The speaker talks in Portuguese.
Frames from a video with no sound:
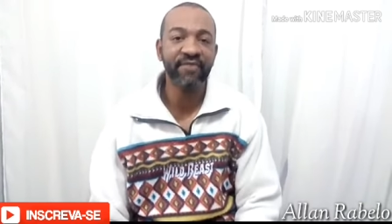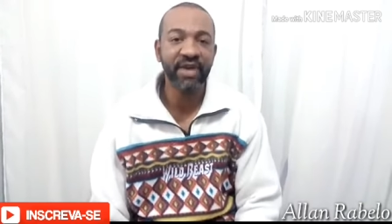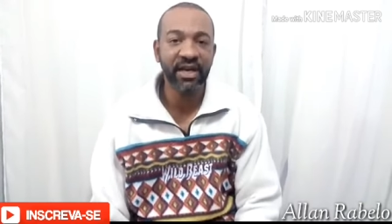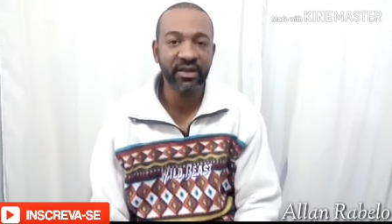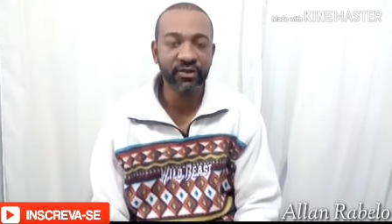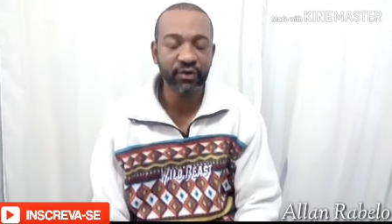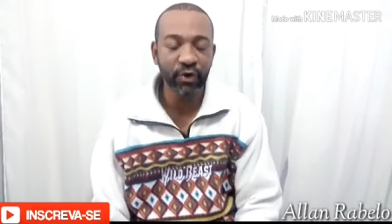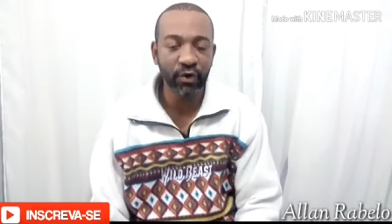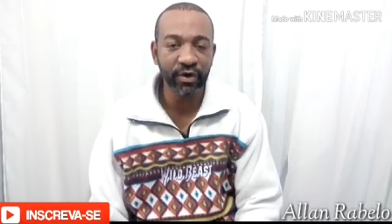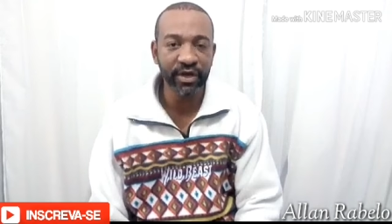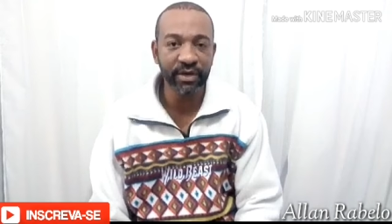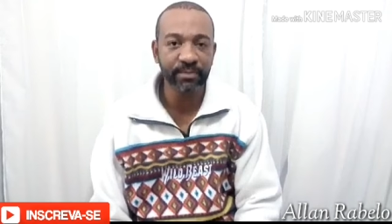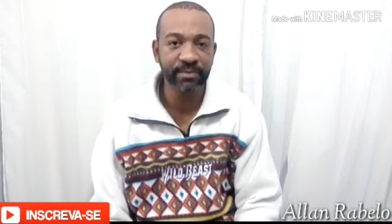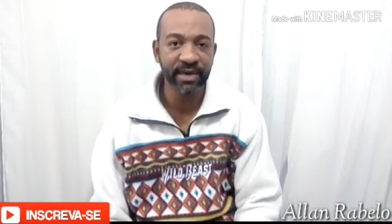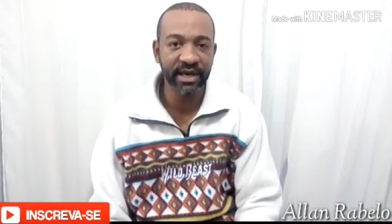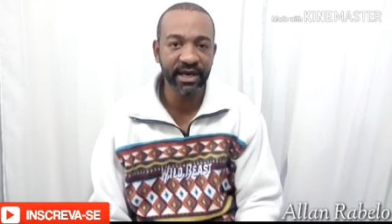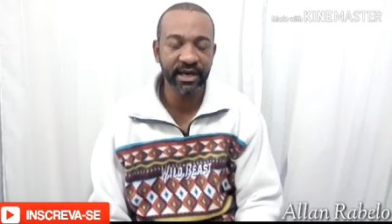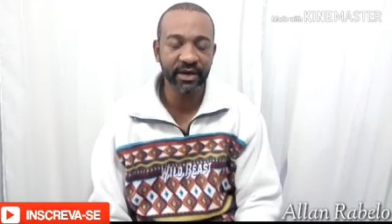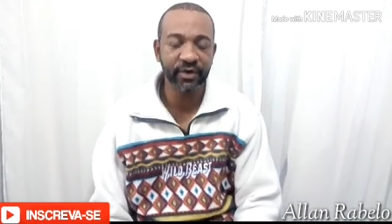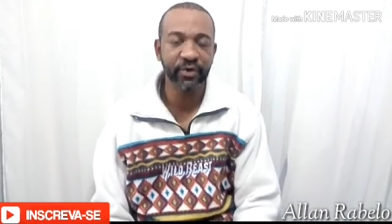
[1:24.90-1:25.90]

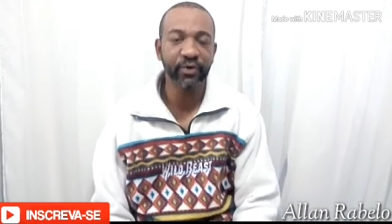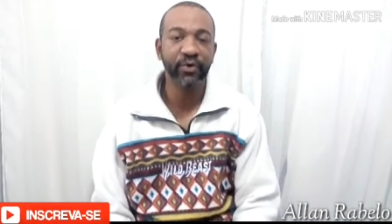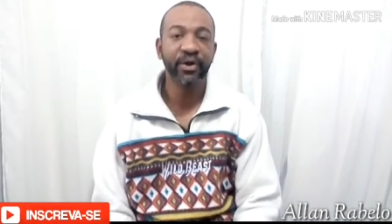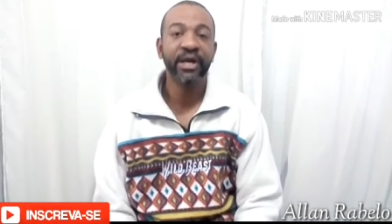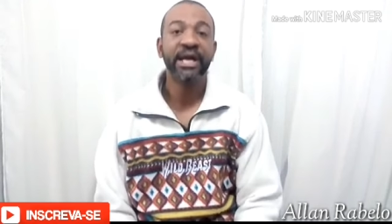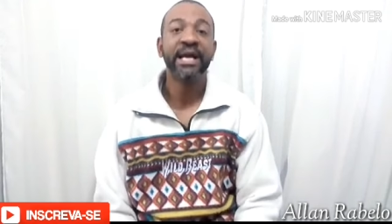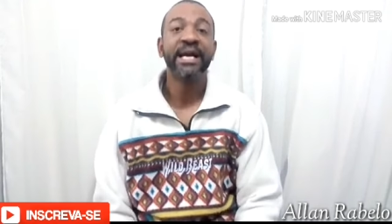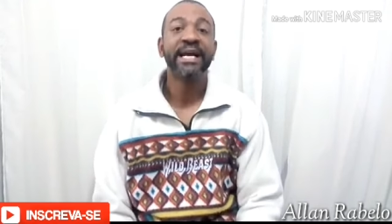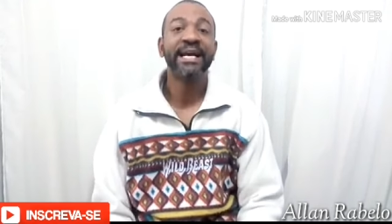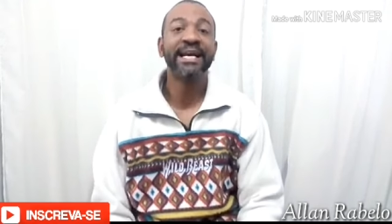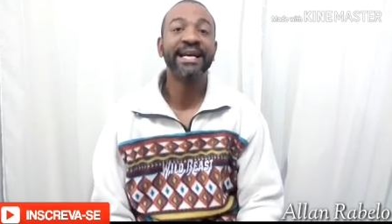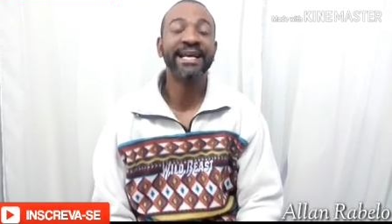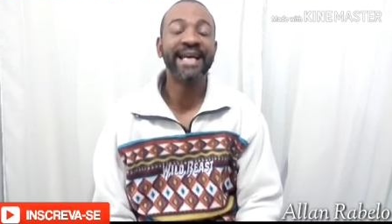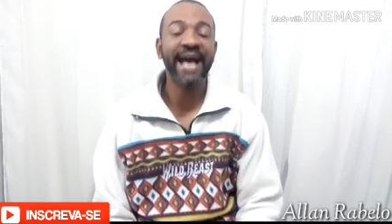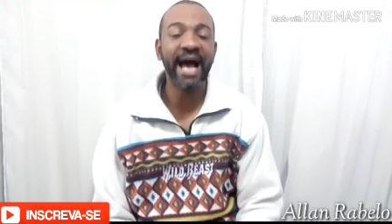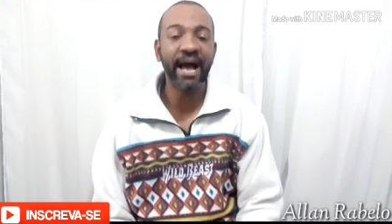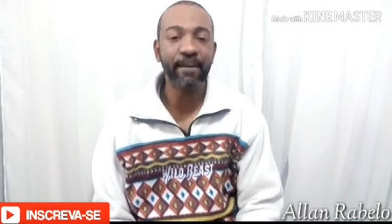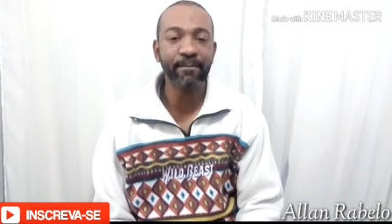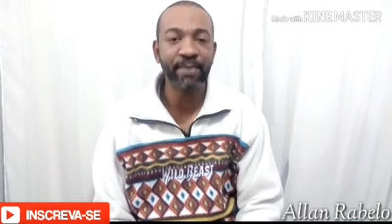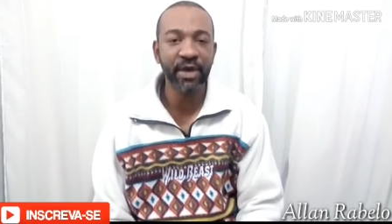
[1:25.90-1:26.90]
Everton Ribeiro,
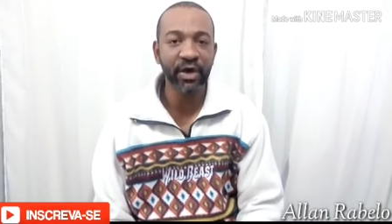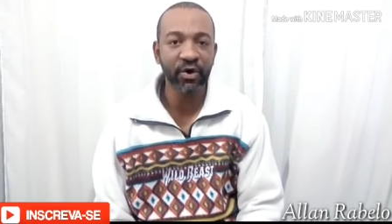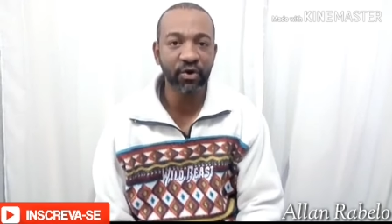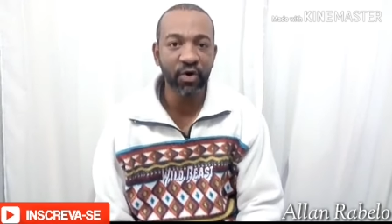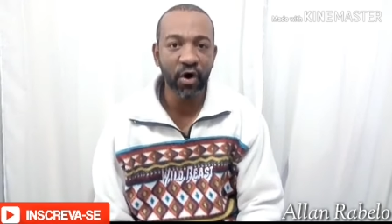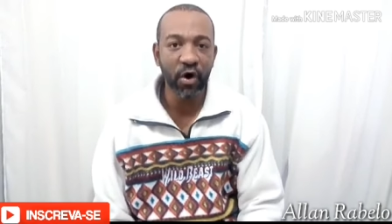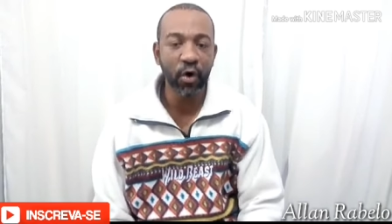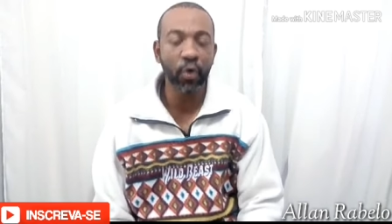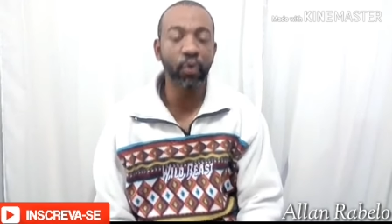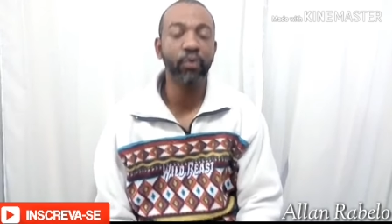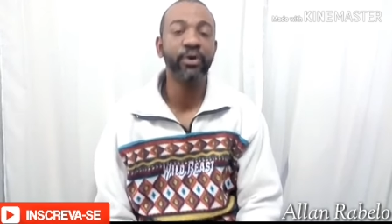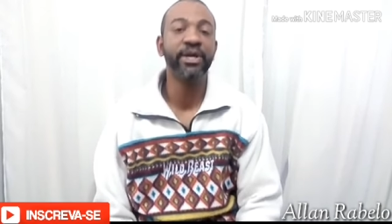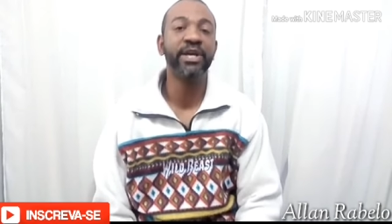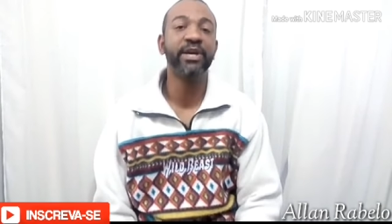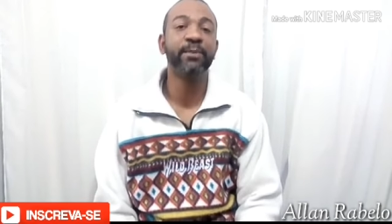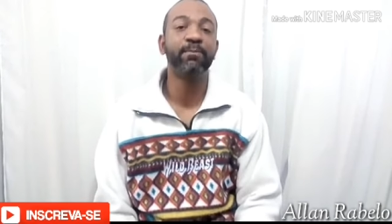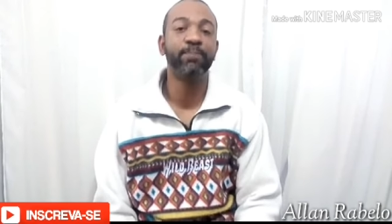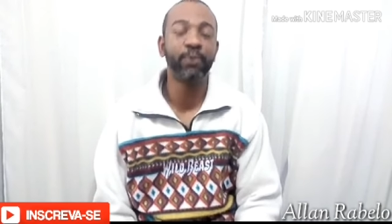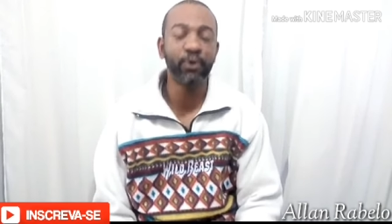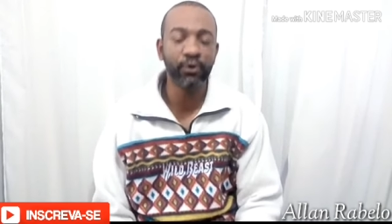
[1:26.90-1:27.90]

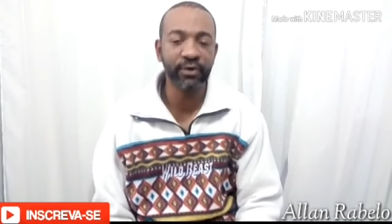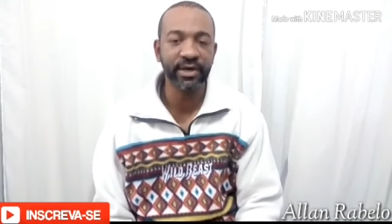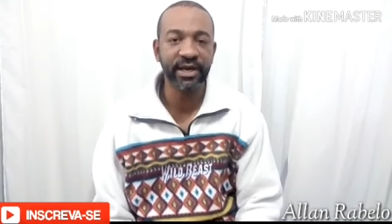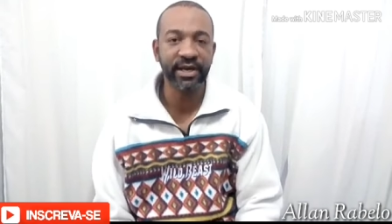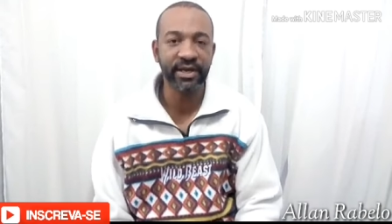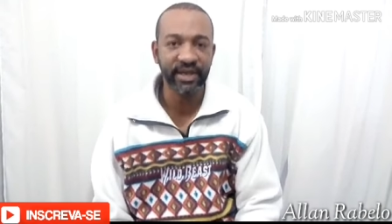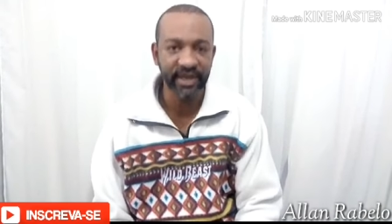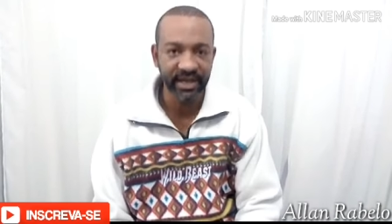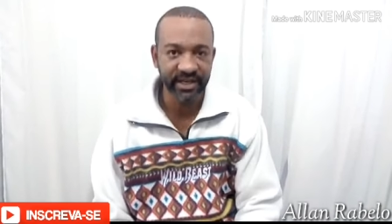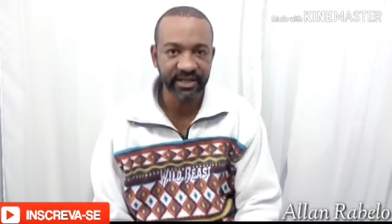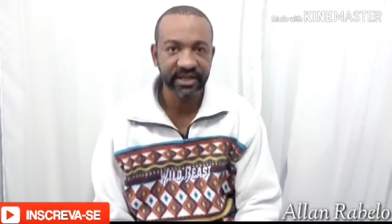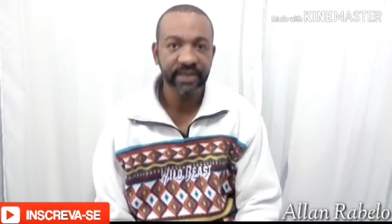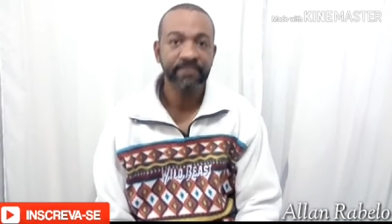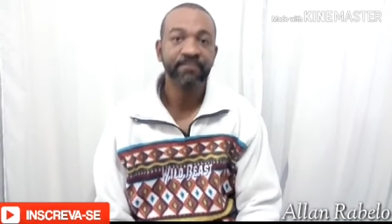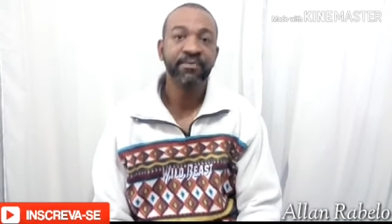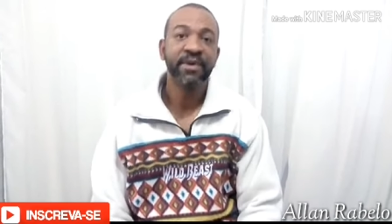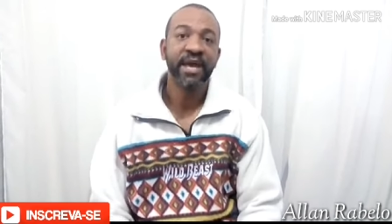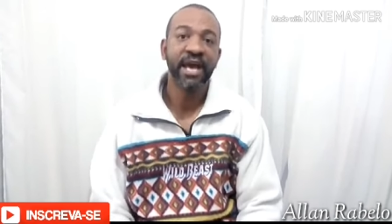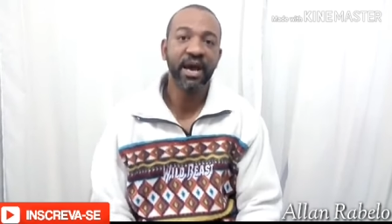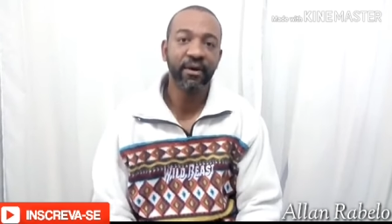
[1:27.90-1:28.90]
Gabigol e Bruno
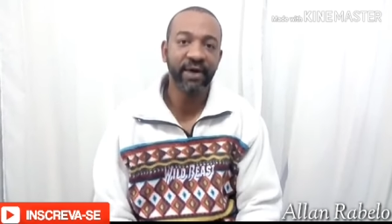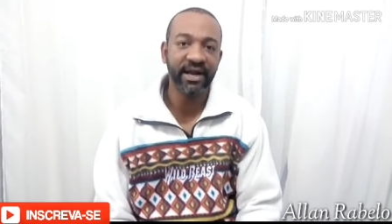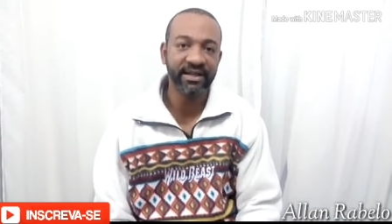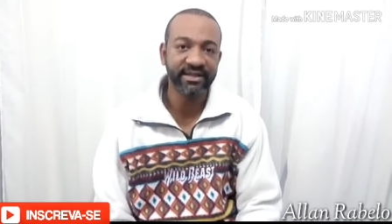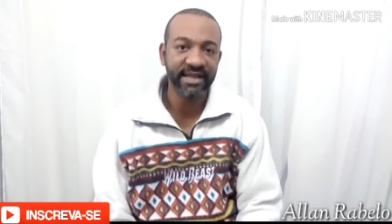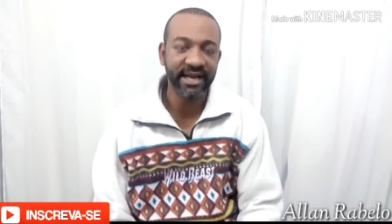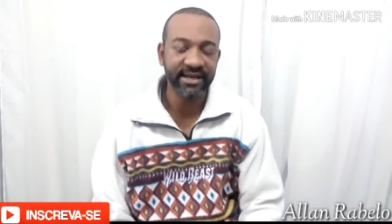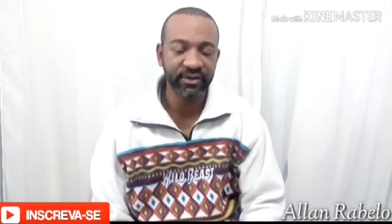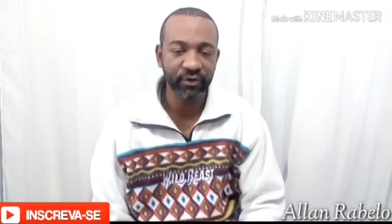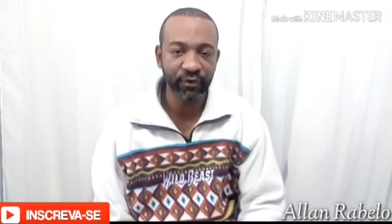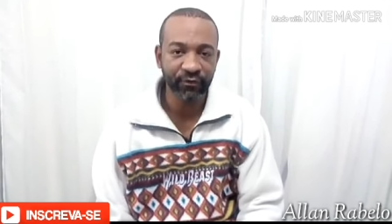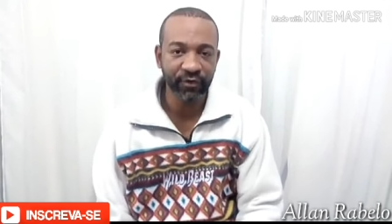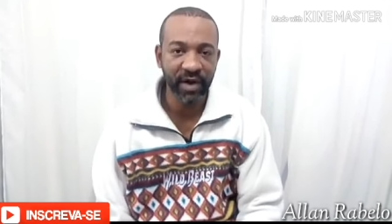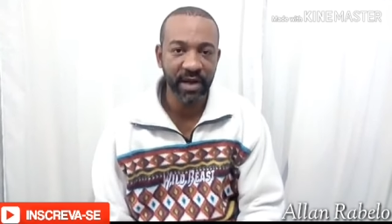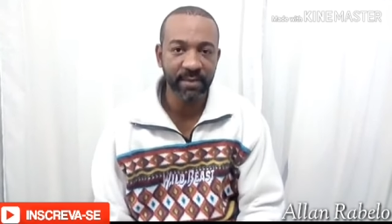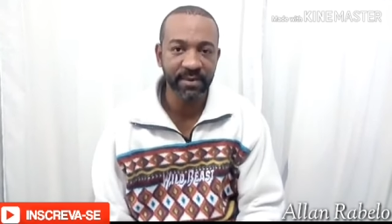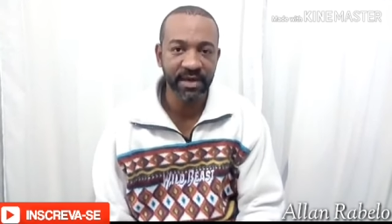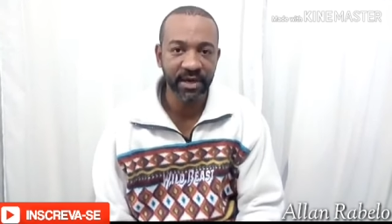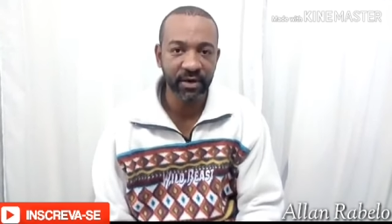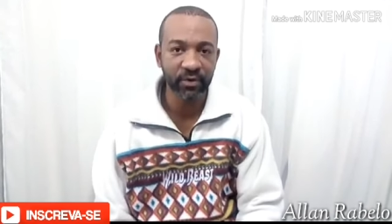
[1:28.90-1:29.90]
Henrique é o
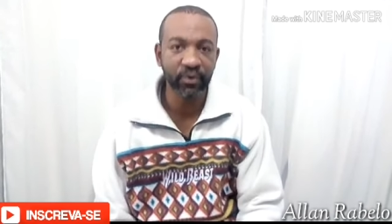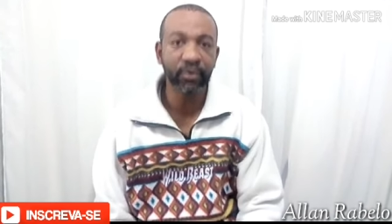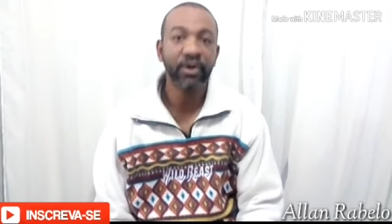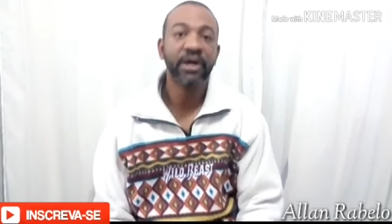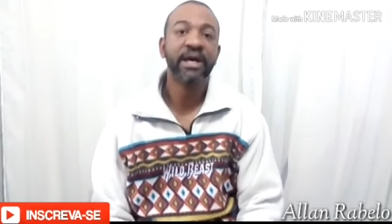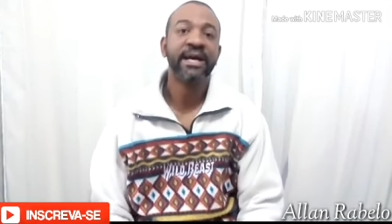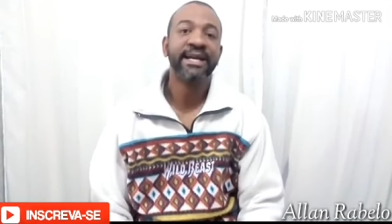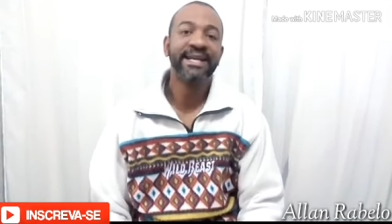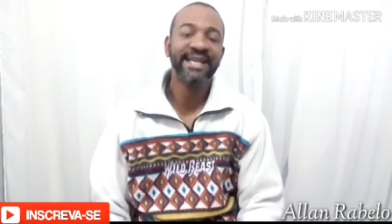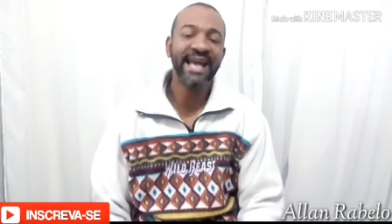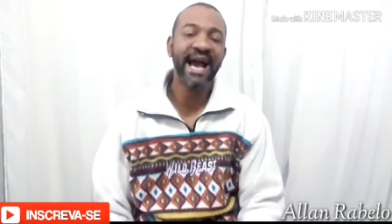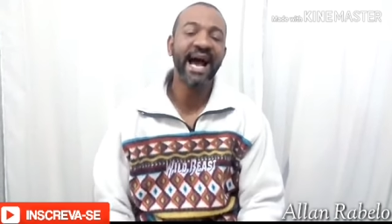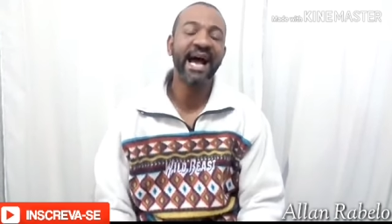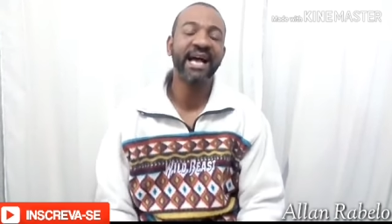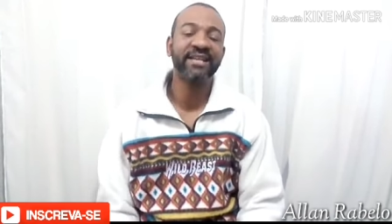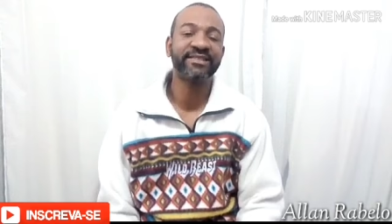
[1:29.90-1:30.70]
ataque do Flamengo.